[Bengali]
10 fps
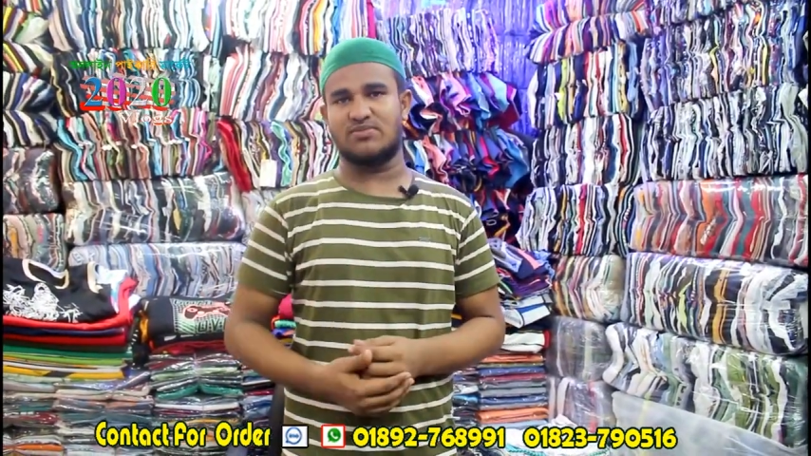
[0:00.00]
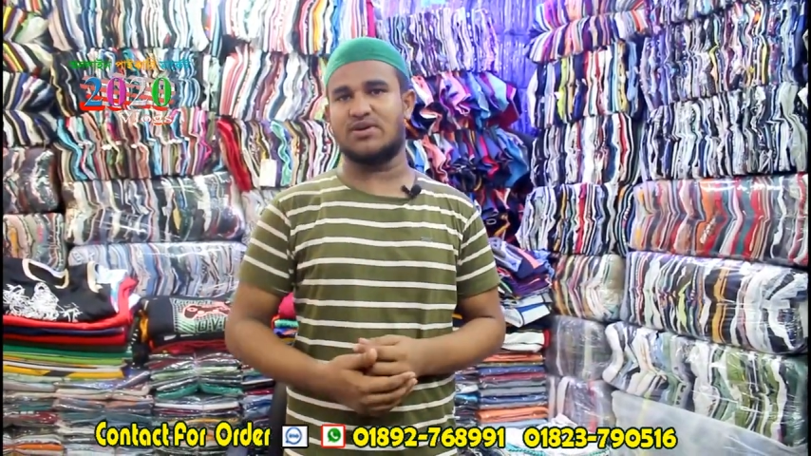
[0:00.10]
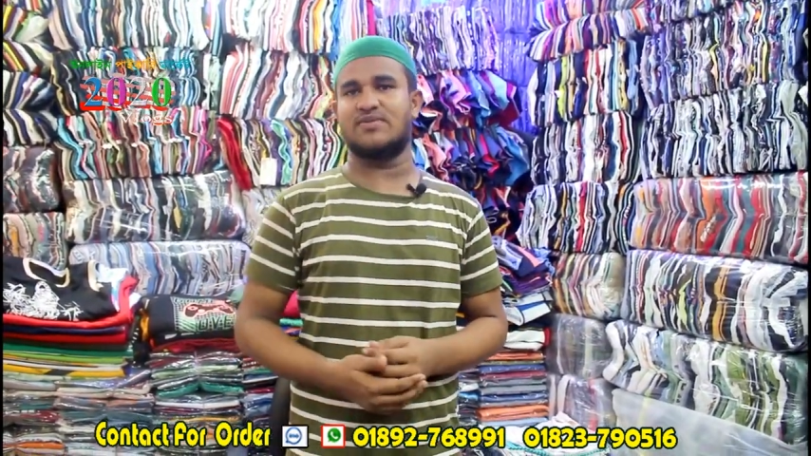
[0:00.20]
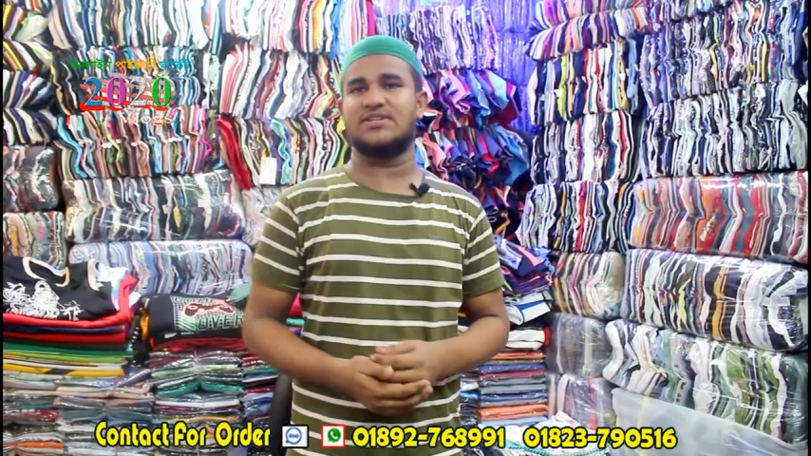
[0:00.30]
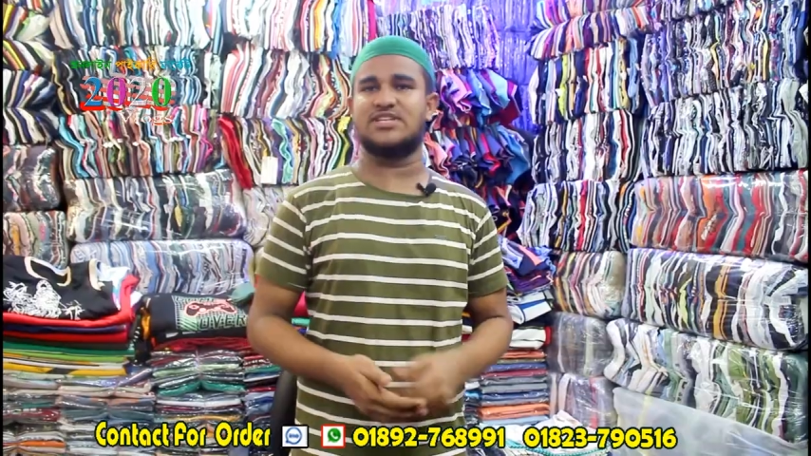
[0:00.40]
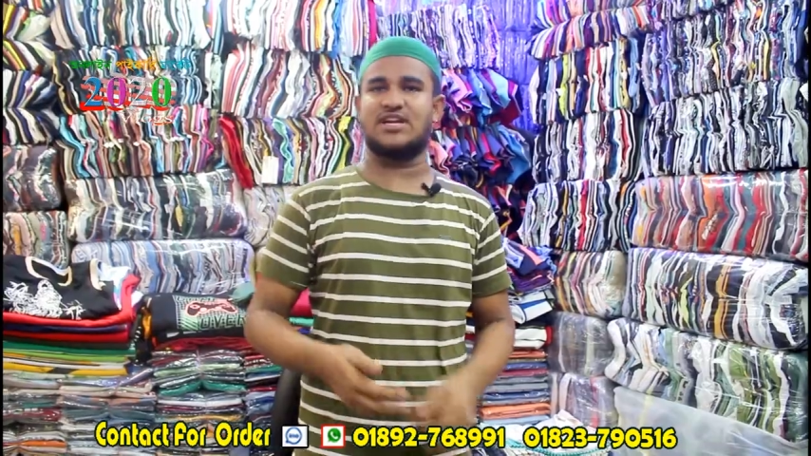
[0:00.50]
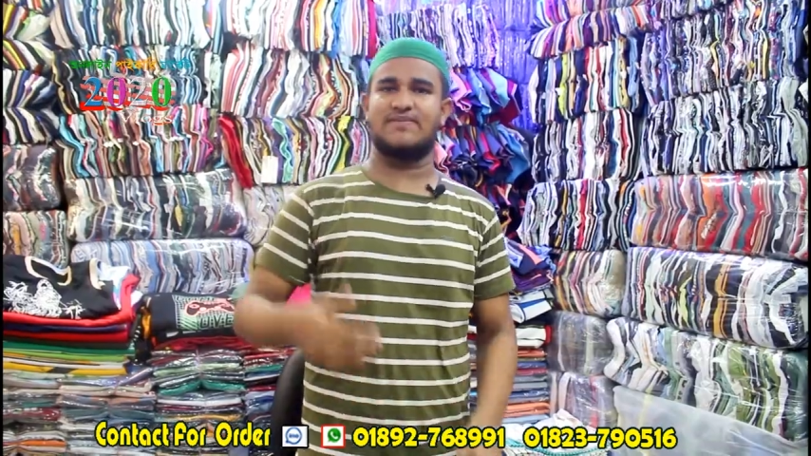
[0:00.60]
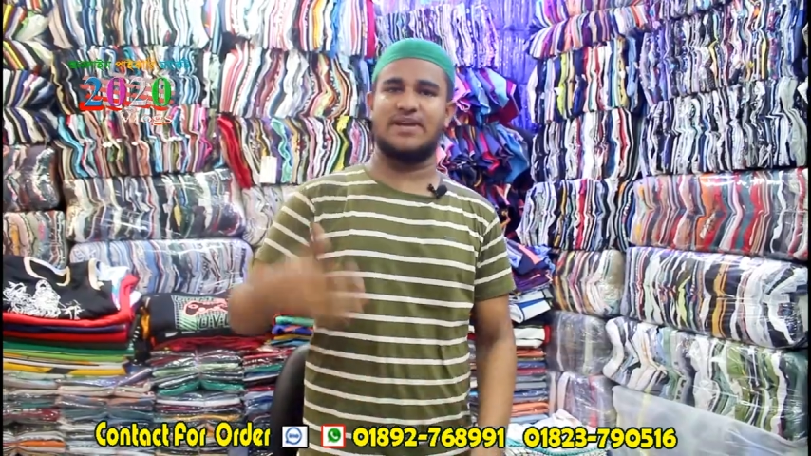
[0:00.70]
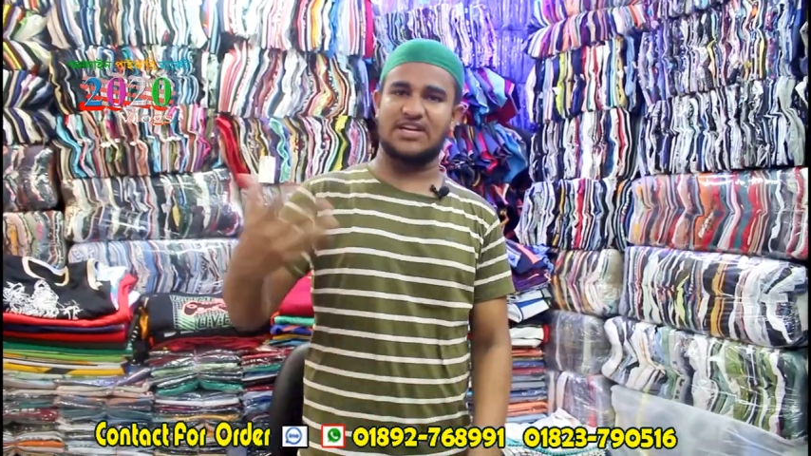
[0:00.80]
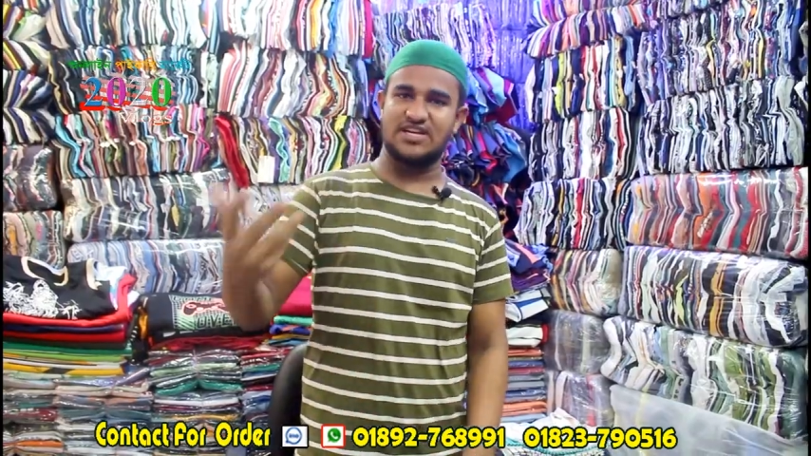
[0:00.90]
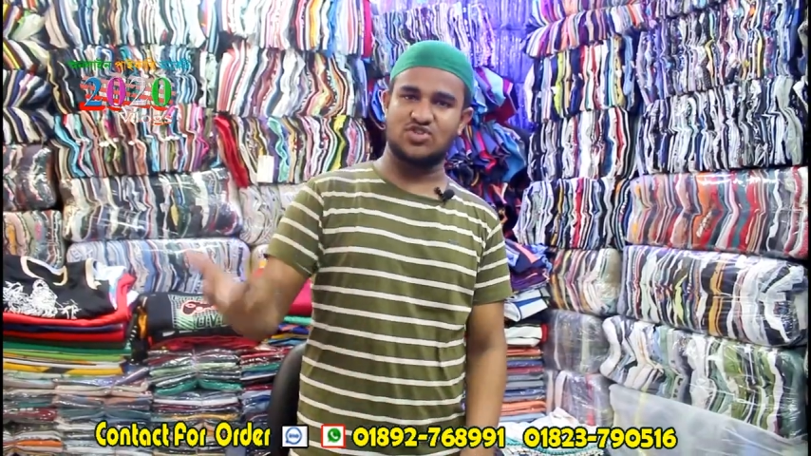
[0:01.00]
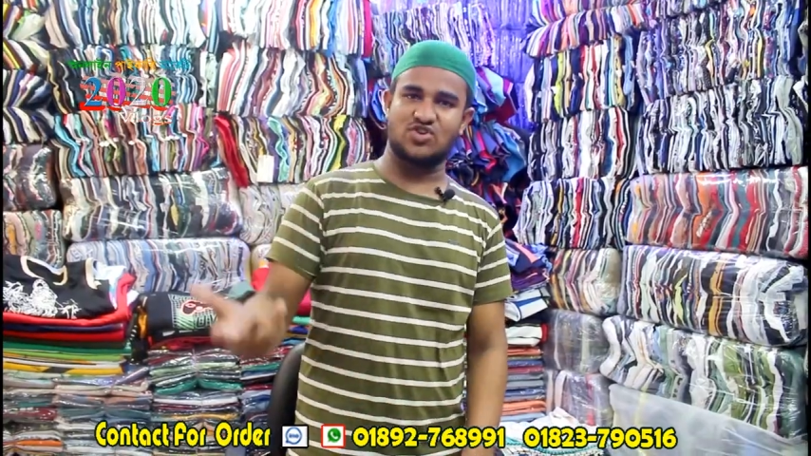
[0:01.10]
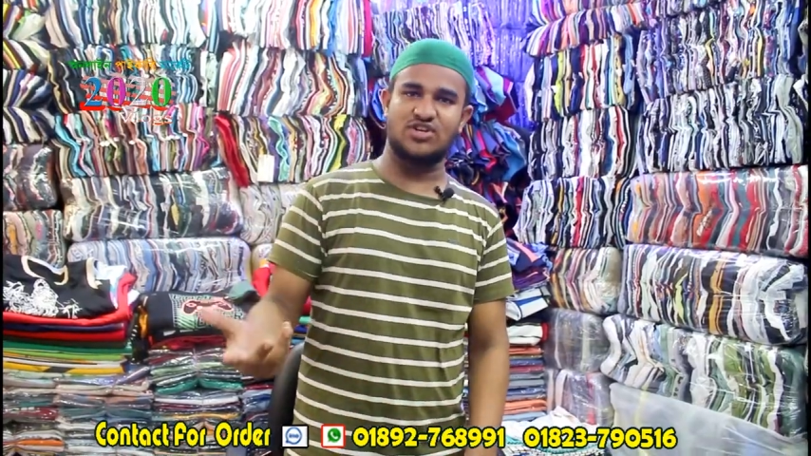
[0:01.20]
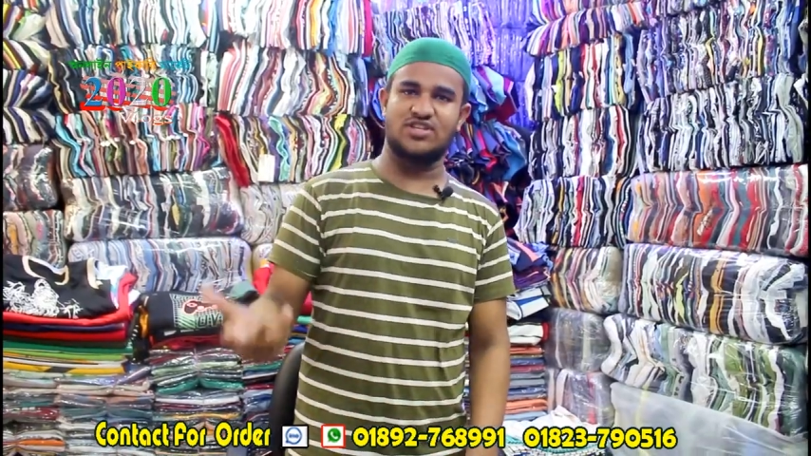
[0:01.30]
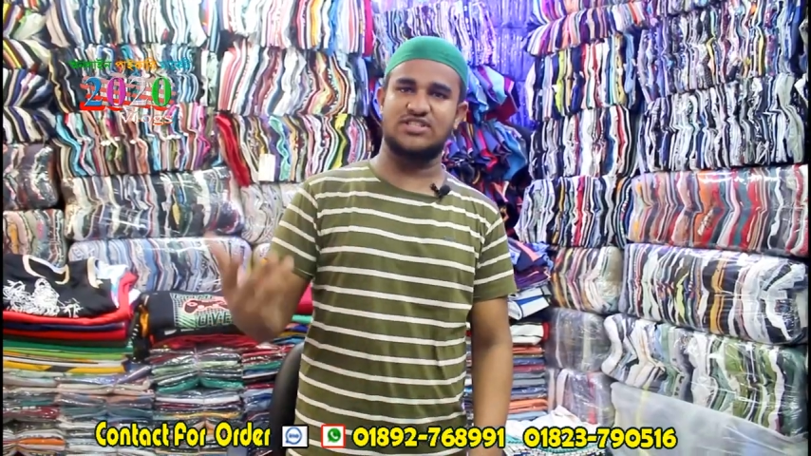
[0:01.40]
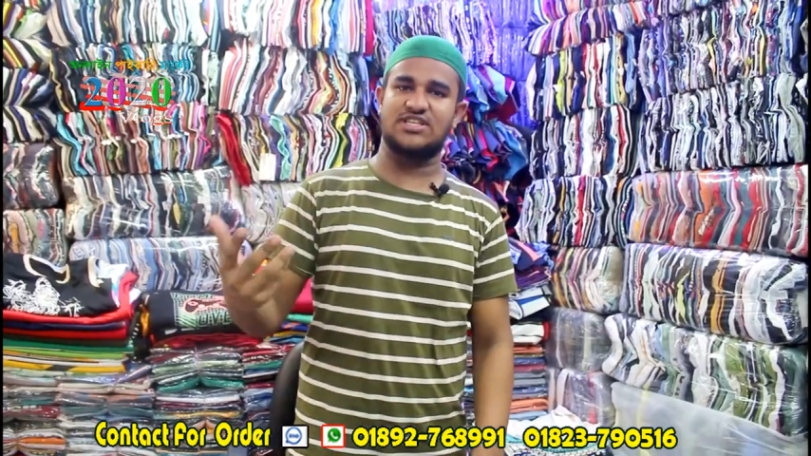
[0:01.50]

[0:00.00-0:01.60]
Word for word: নিতে পারবেন যারা ভ্যান গাড়ির জন্য